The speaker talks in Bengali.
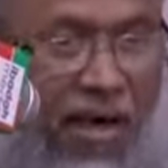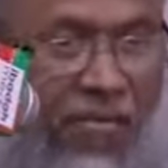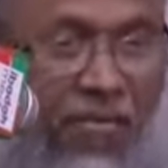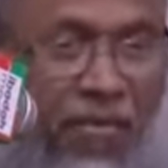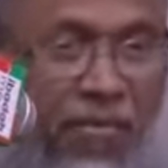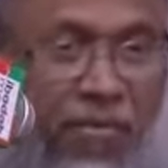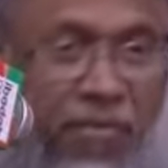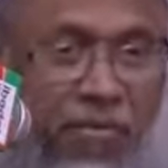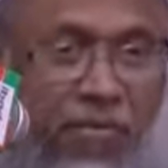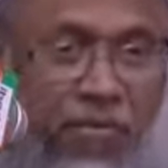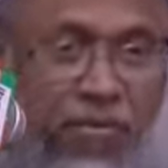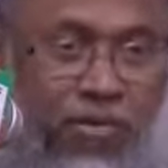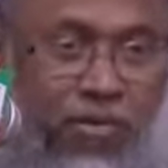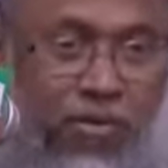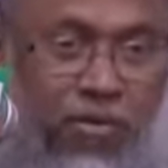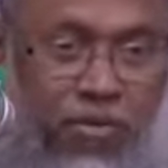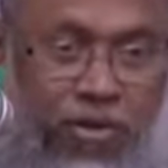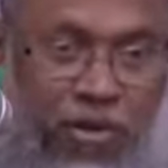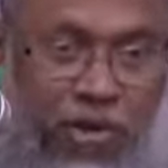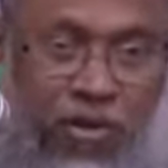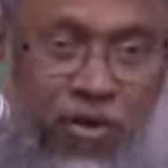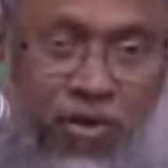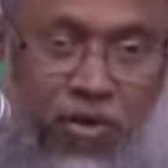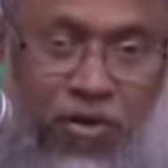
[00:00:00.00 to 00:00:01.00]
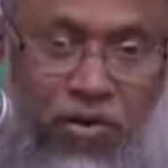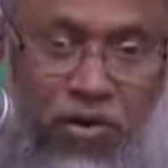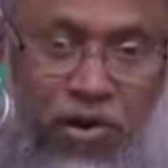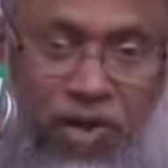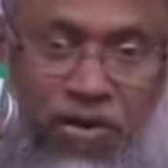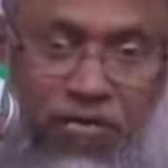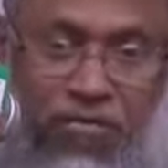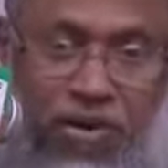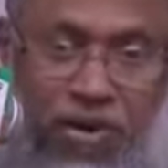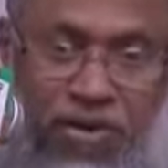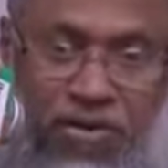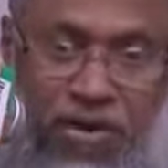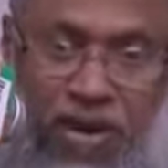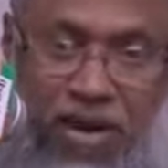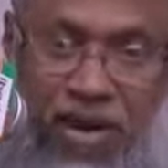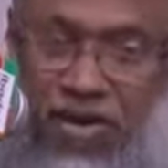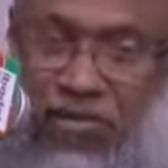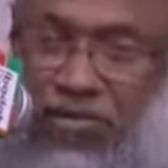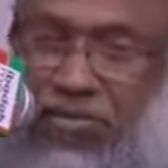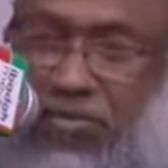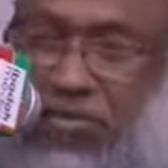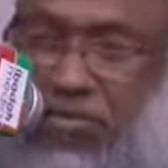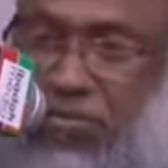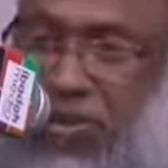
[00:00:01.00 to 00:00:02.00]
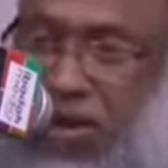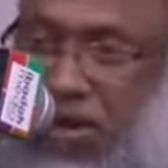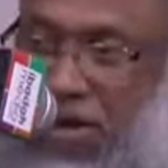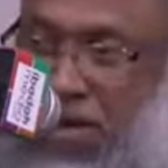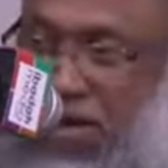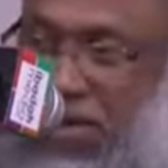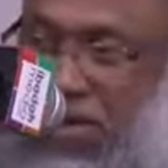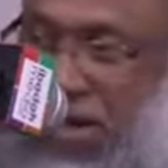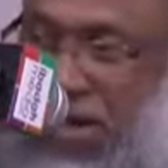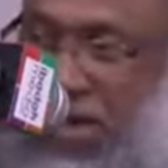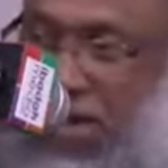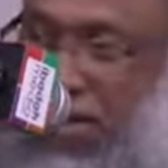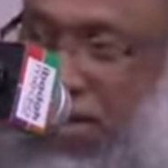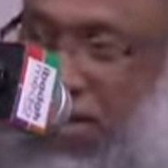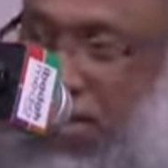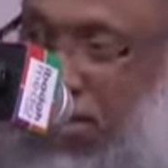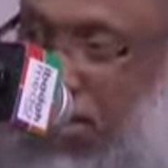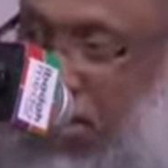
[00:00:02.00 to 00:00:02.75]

এমনভাবে উত্তর দিল এই বেচারা তো মানে তাকে